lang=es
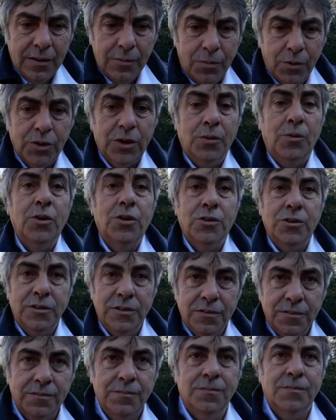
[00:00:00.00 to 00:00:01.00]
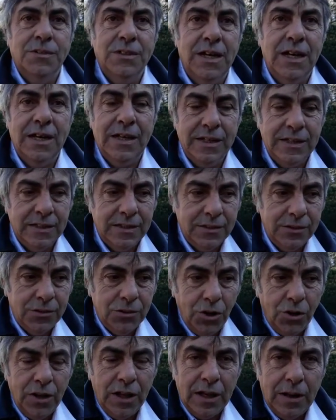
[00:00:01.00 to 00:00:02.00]
porque bueno, ya es,
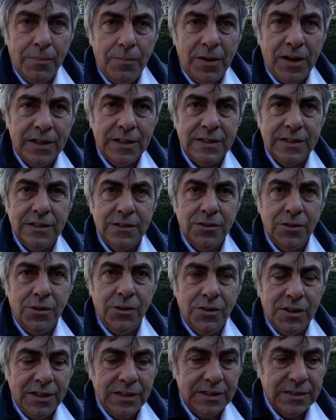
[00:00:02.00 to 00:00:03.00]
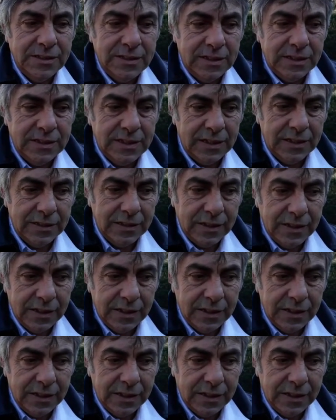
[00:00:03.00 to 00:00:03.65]
todas las partes, todos los entes ya están,